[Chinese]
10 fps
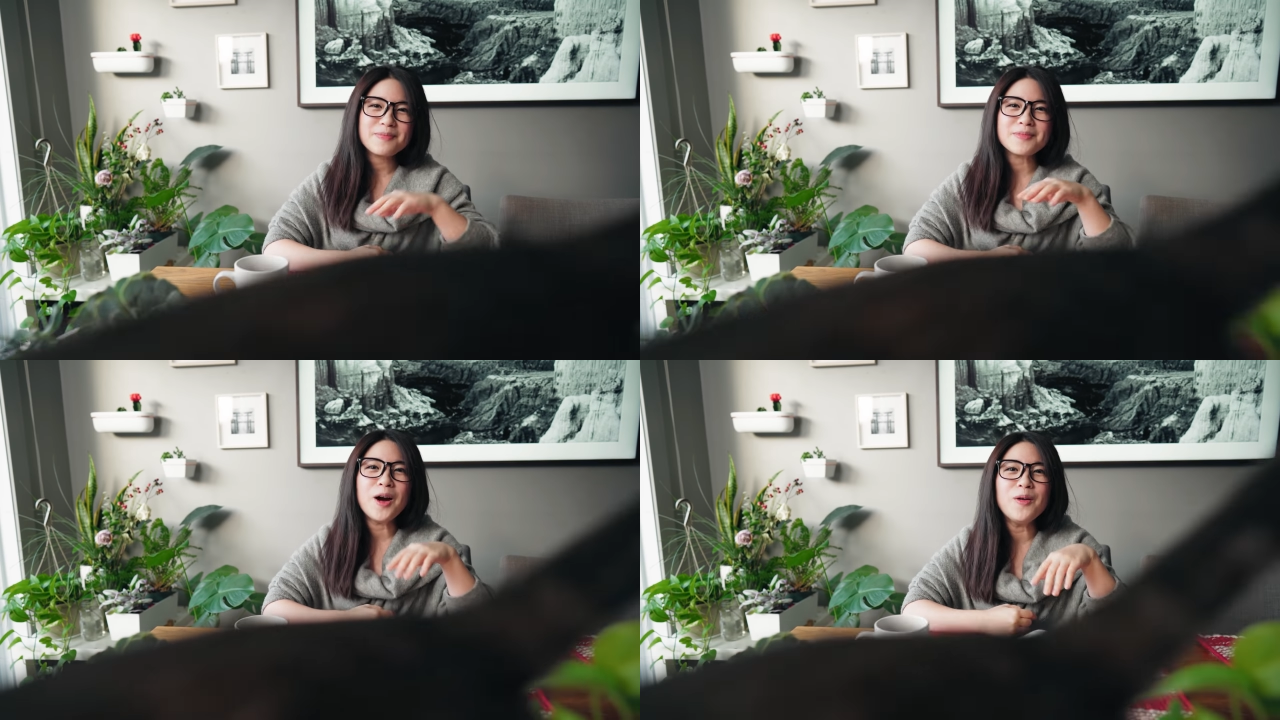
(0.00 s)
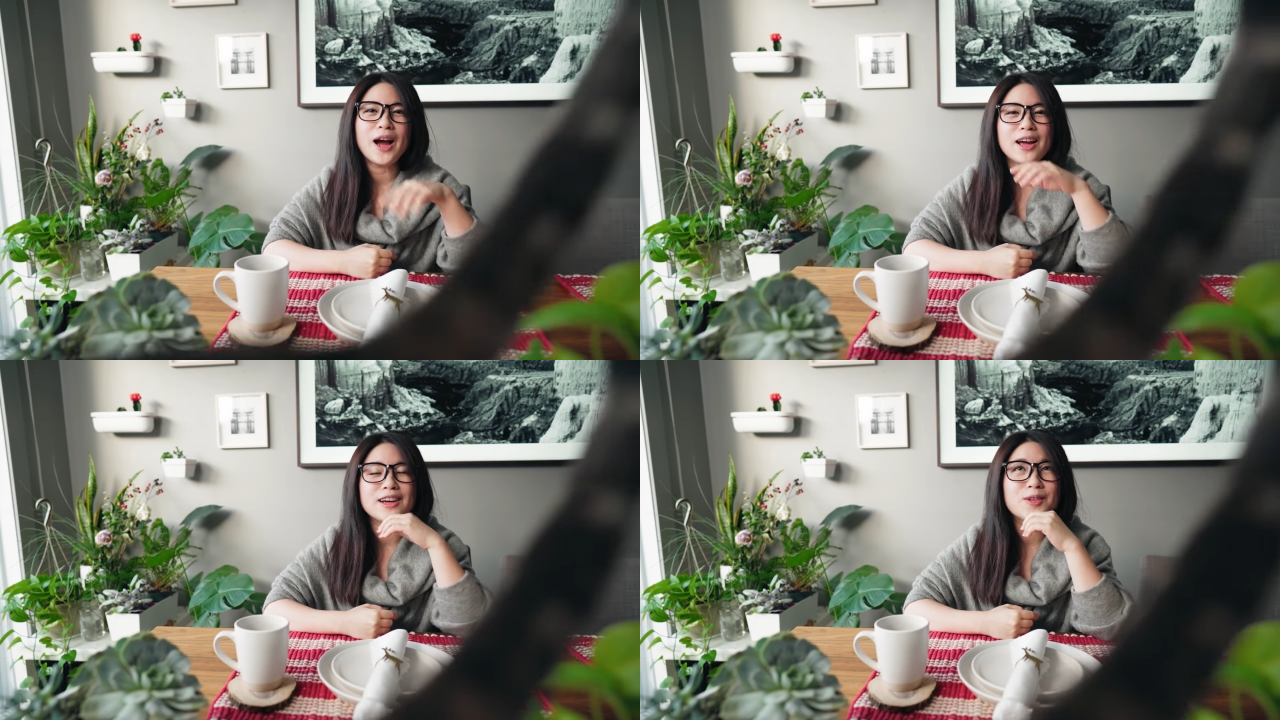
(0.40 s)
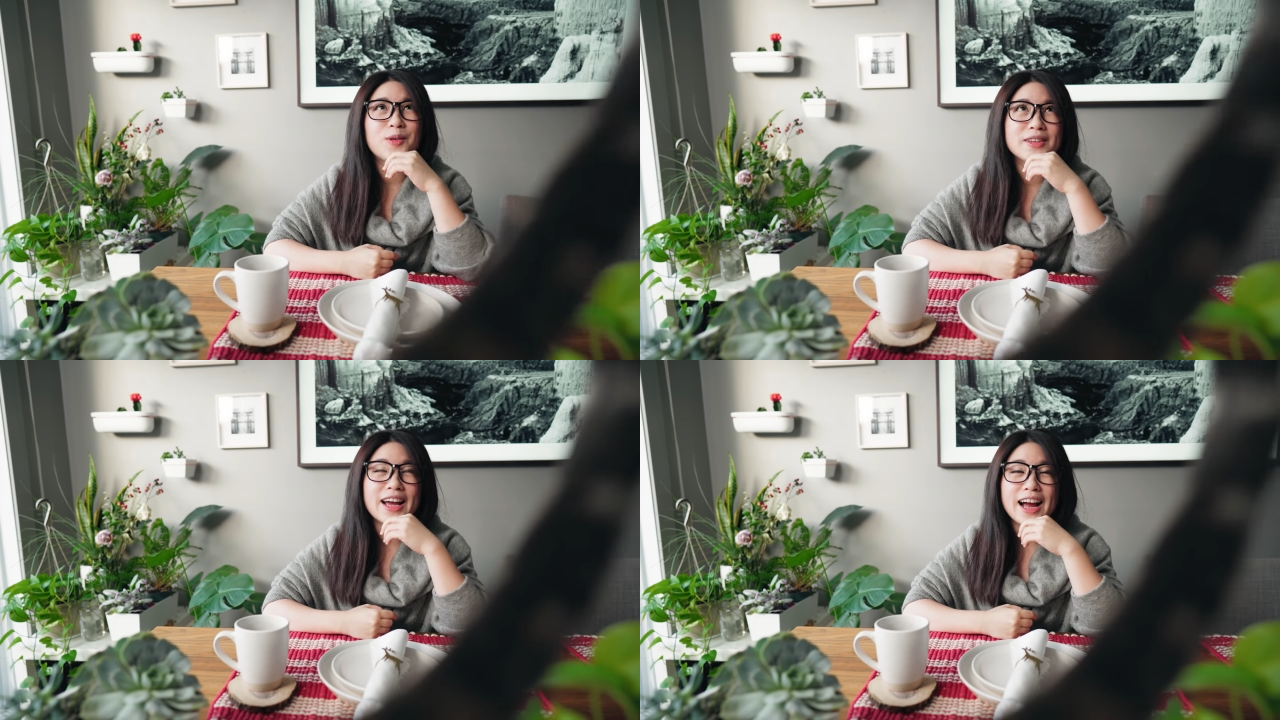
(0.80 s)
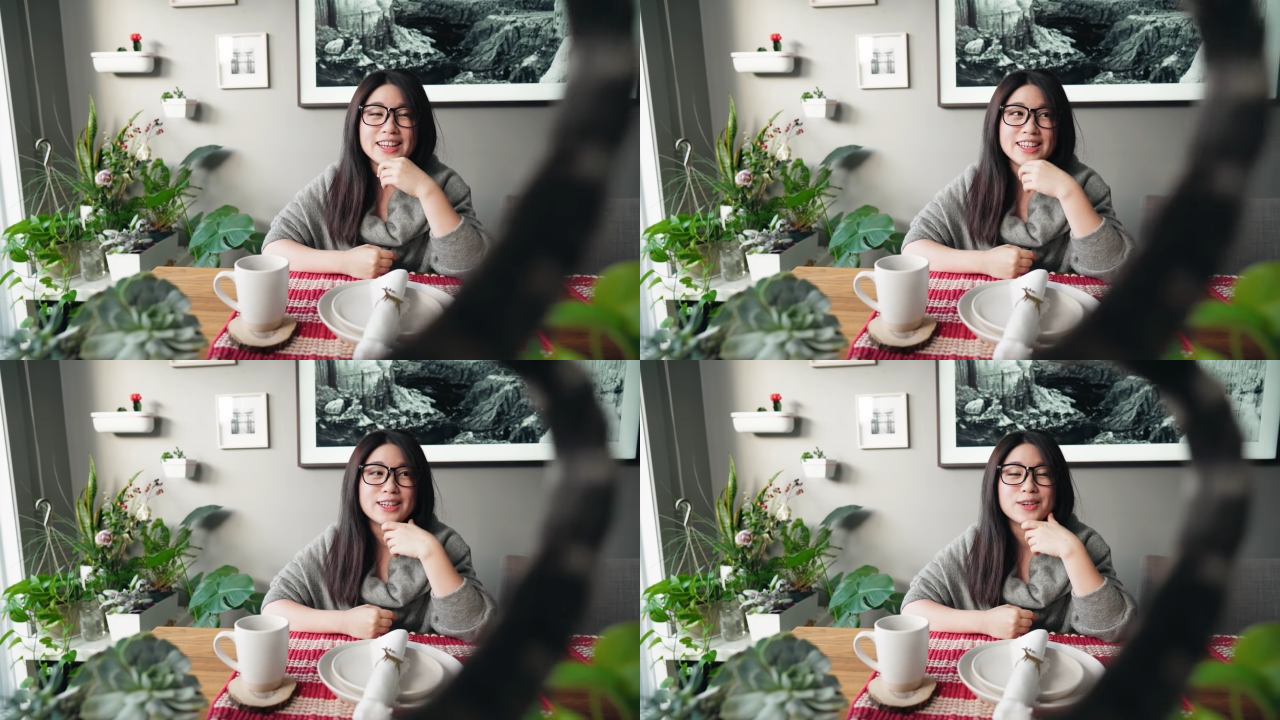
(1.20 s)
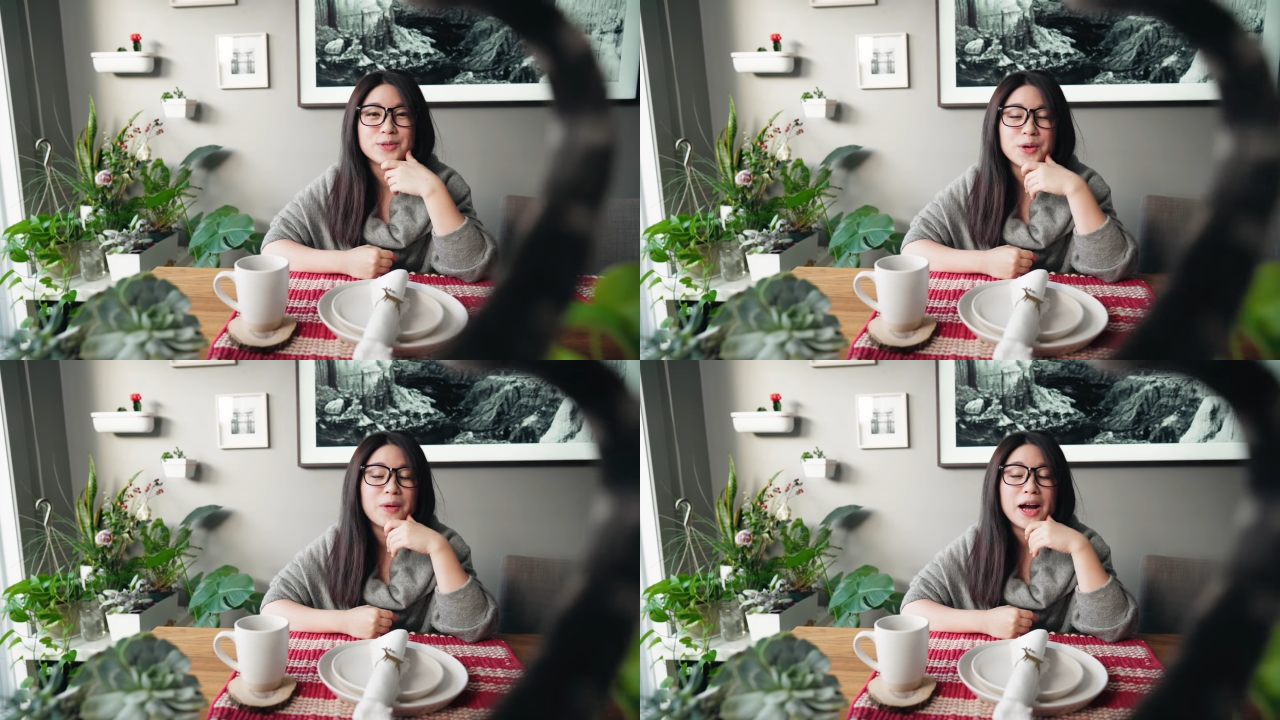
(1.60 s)
然后我还过了大概一个
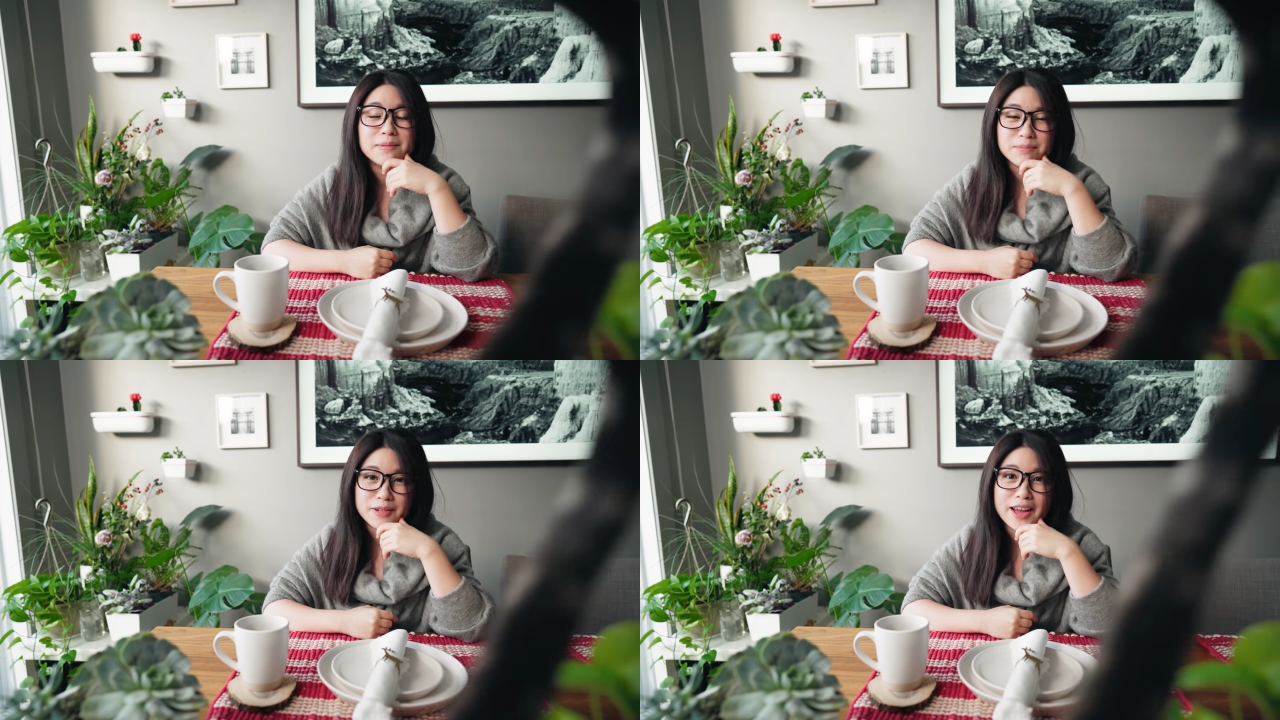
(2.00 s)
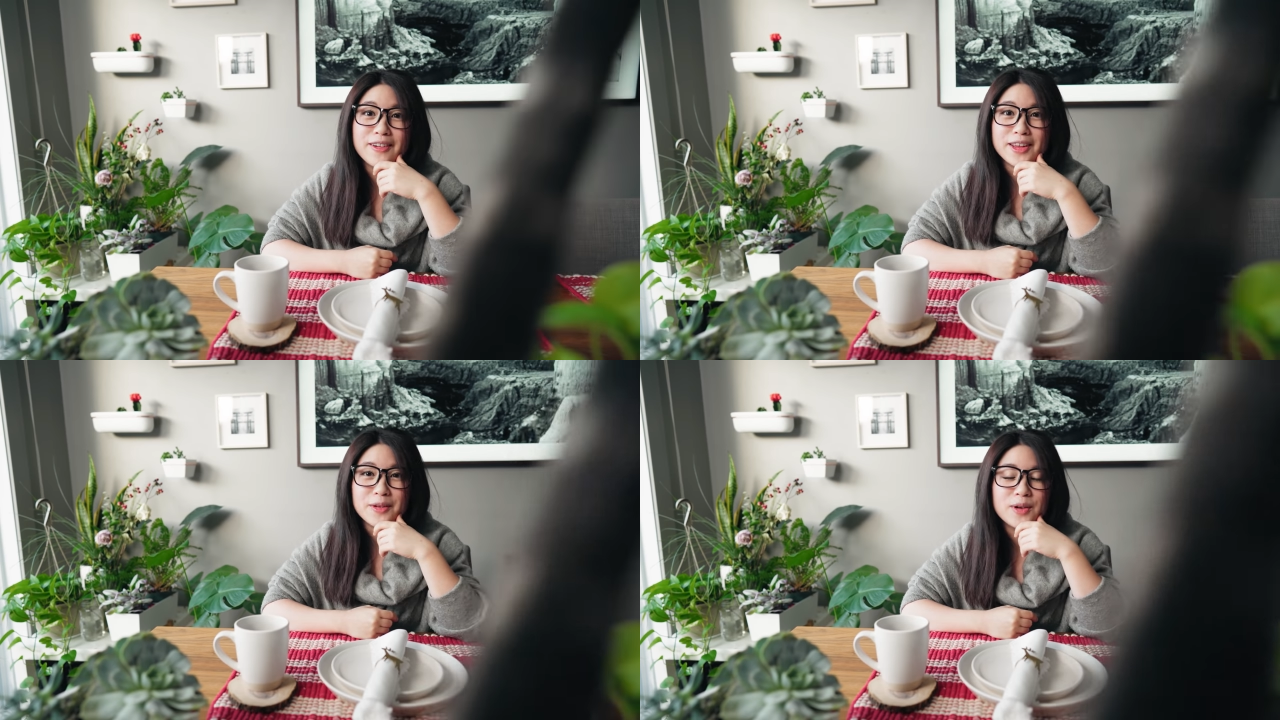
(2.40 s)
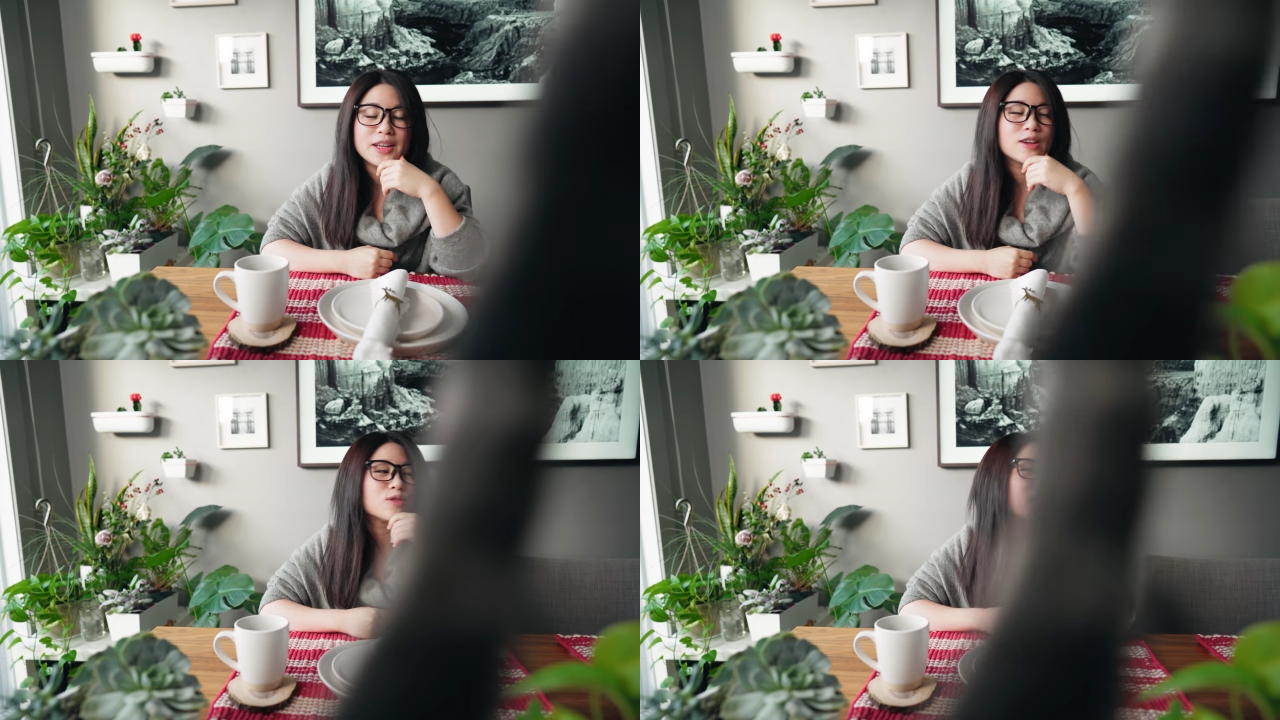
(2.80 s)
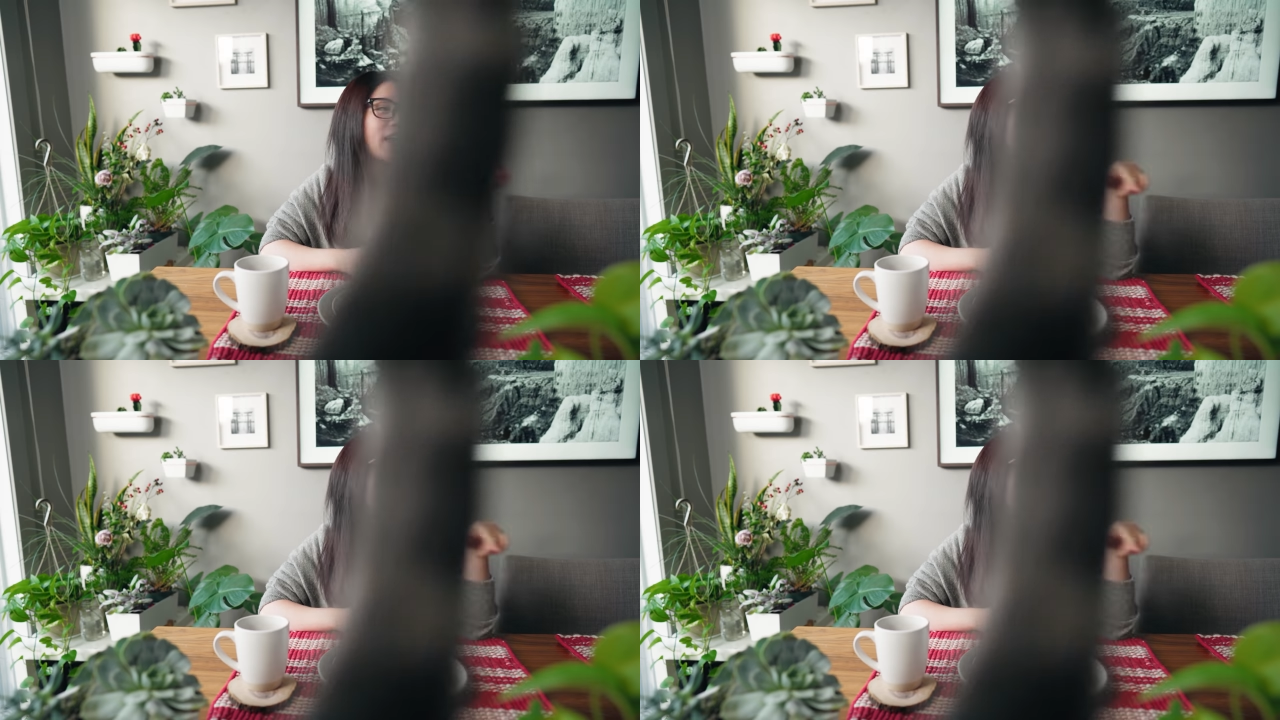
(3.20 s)
月，我还很不要脸问他说，哎、